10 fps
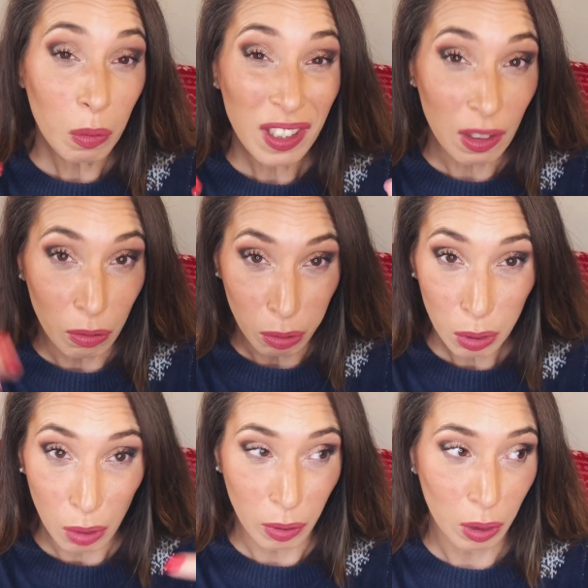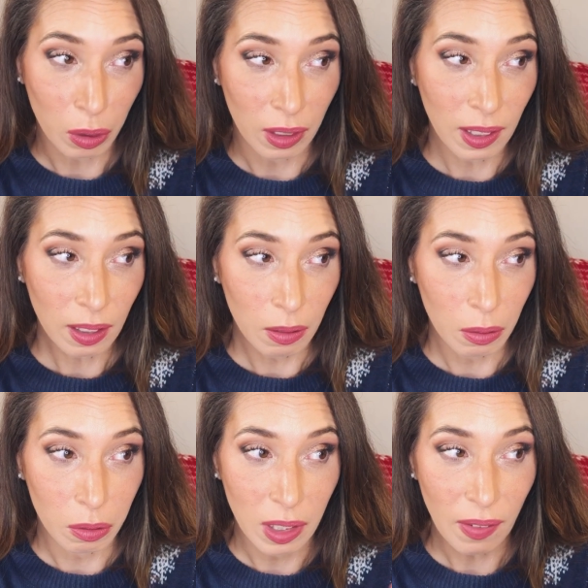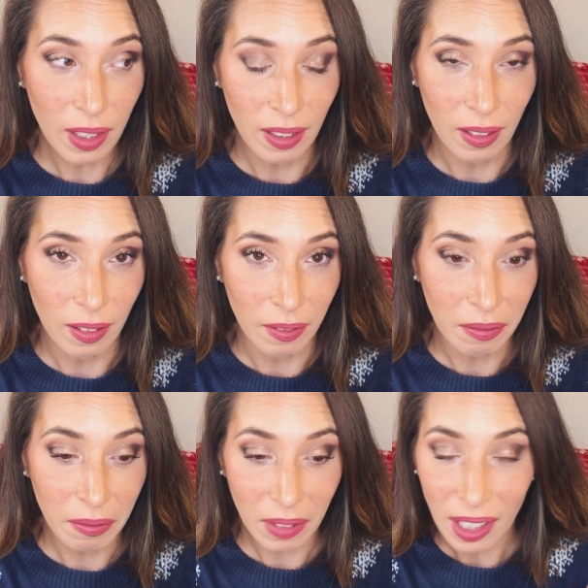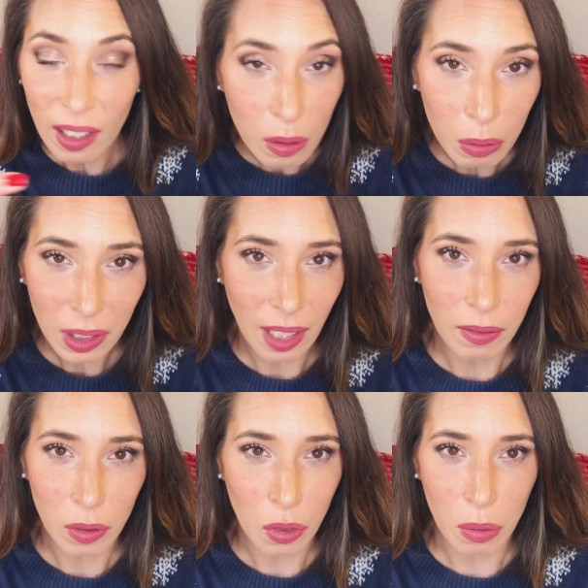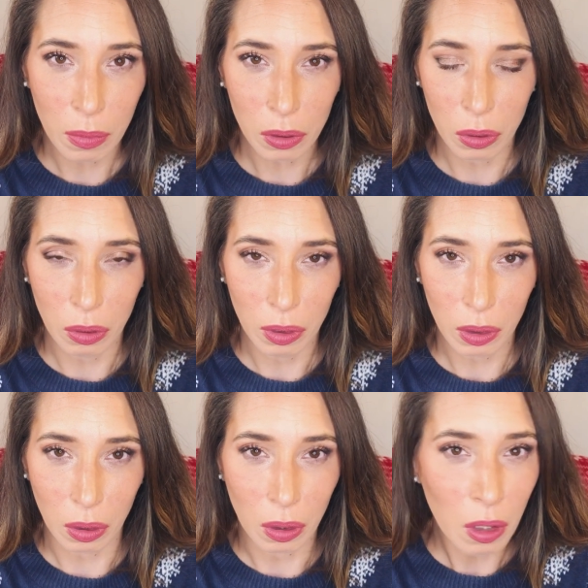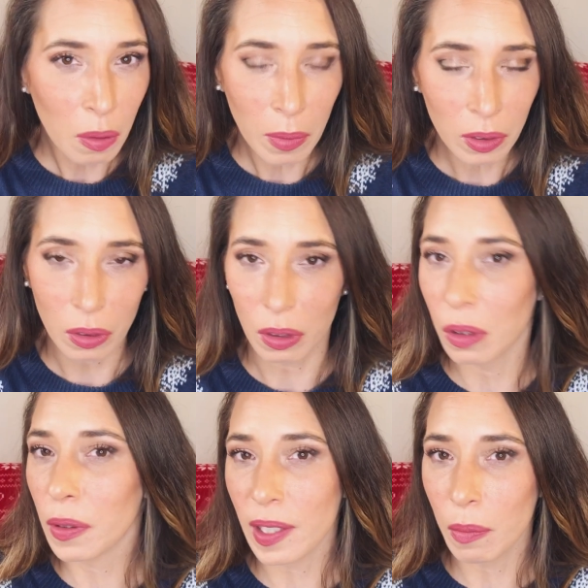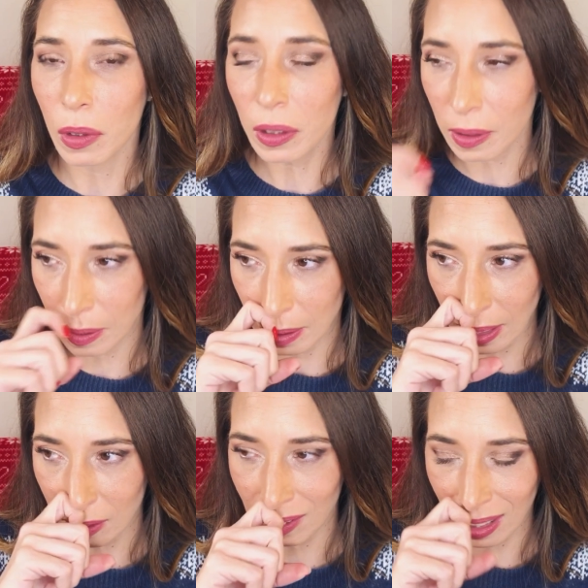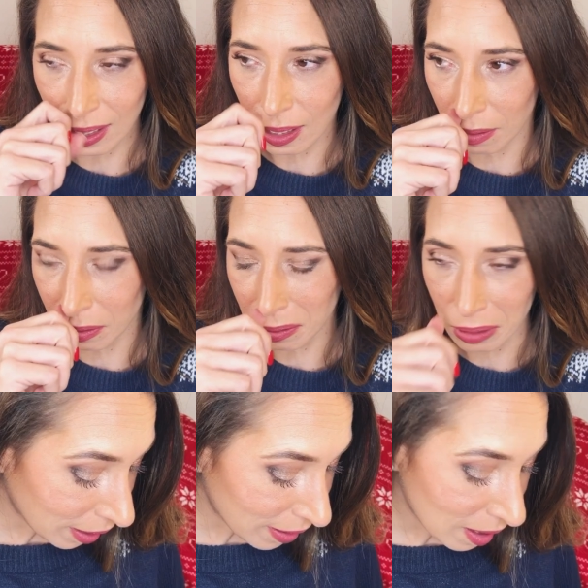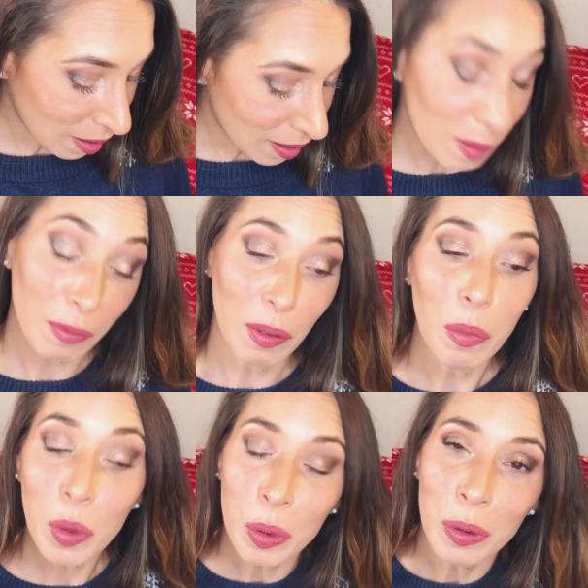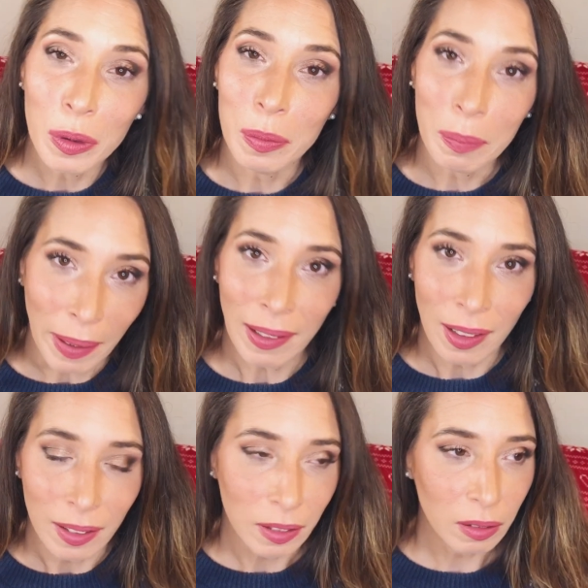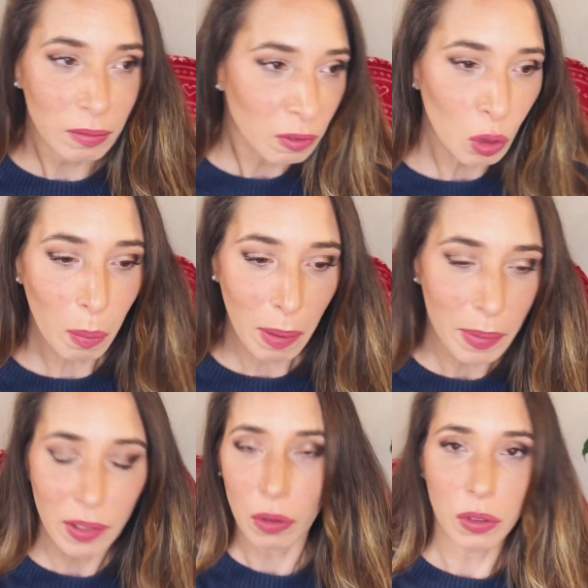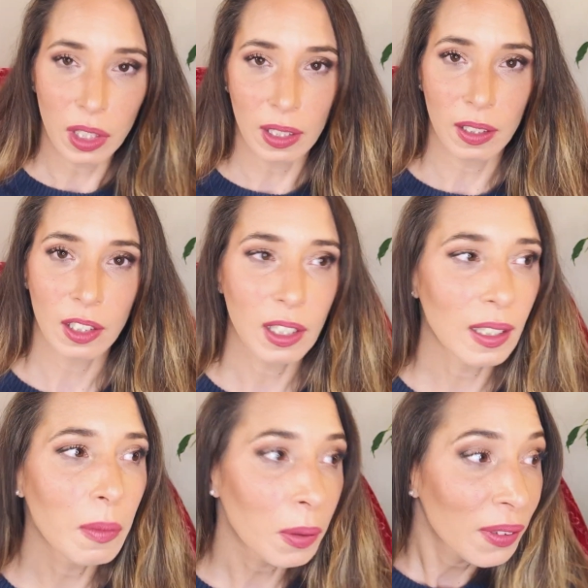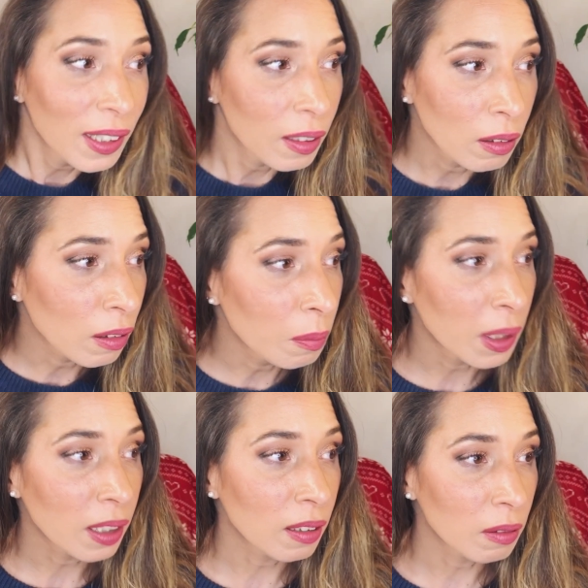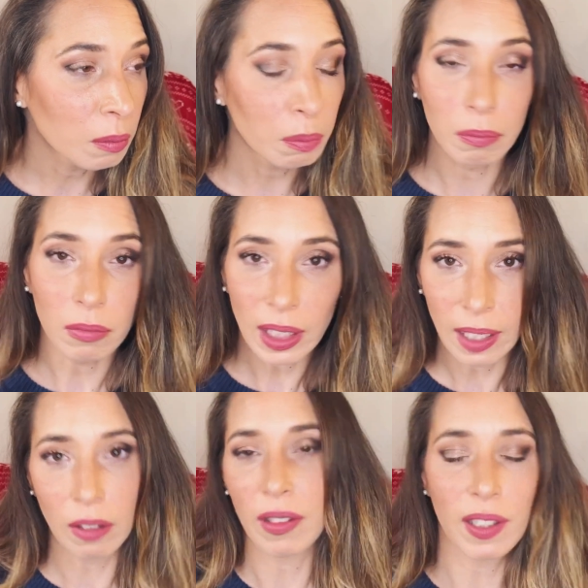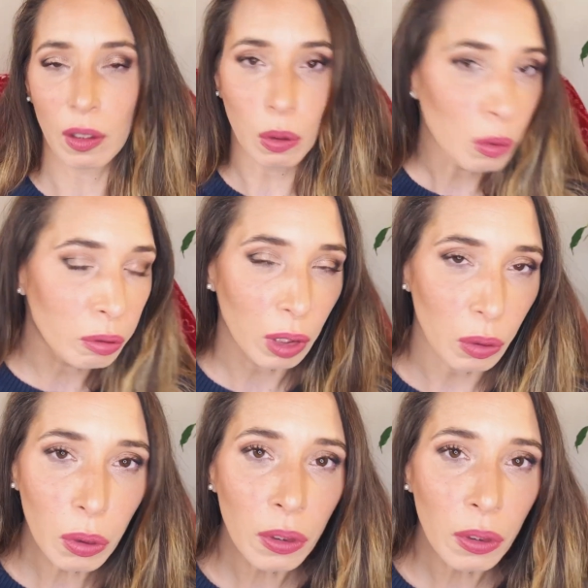si vous, de votre côté, vous avez un, quelconque avancement de votre commande Glossybox euh, calendrier de l'avant Ça, ça, me fait beaucoup de peine, non pas parce que j'ai dépensé 85 euh, bah, euros x 2,